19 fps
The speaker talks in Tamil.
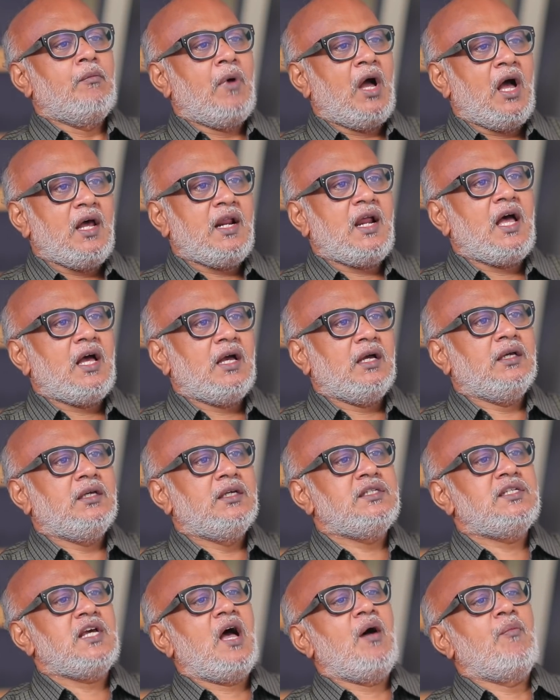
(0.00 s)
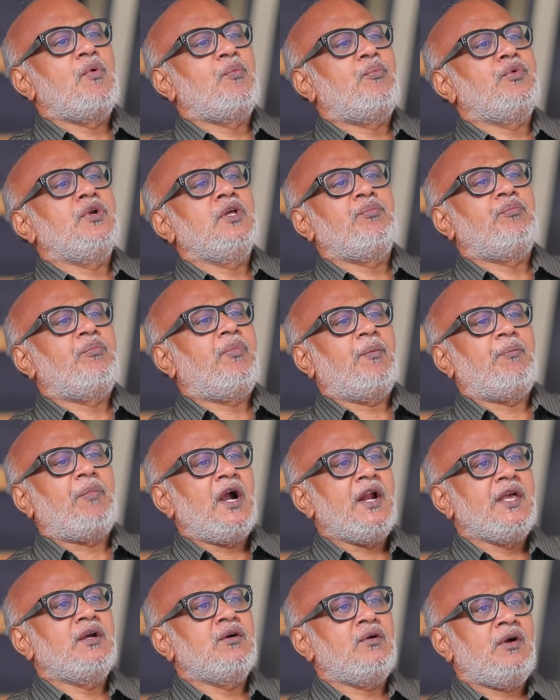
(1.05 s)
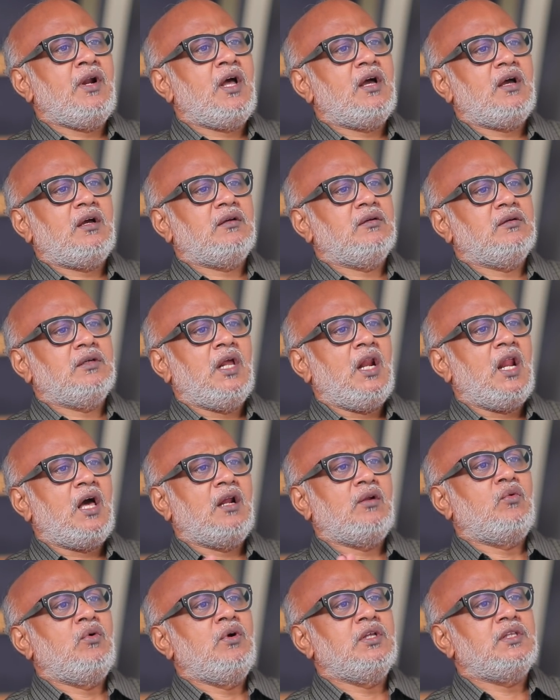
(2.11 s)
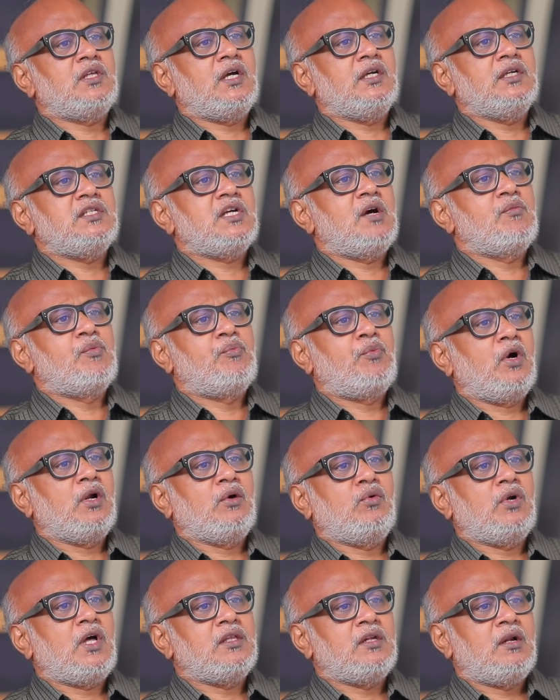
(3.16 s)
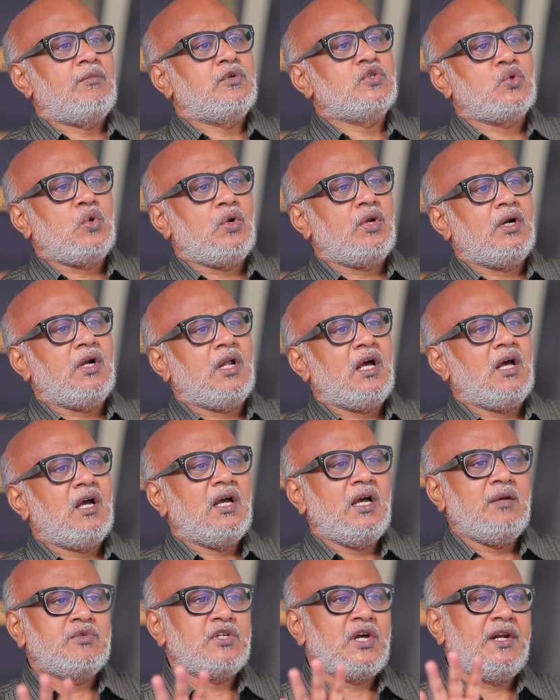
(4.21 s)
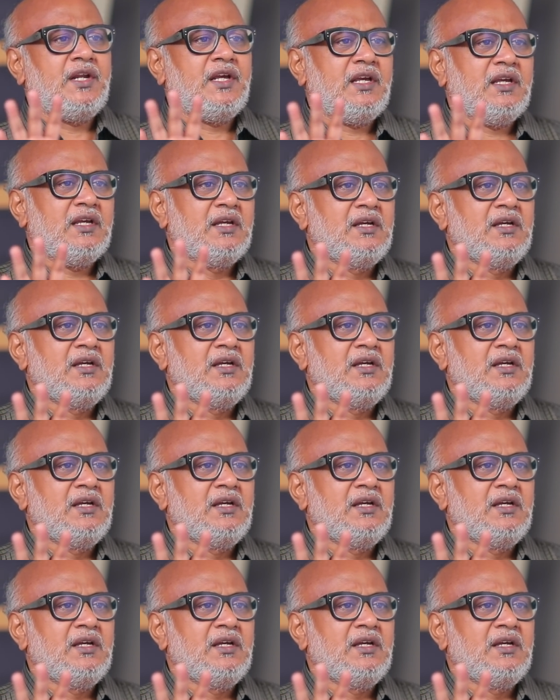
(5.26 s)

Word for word: மாறா ஹிஜாபு நீ இப்போ படிக்கணும்னா எல்லாரும் ஒன்று தான் ஹிஜாபு போடக்கூடாதுன்னு நம்ம சொல்கிறோன்னா ஐம் சாரி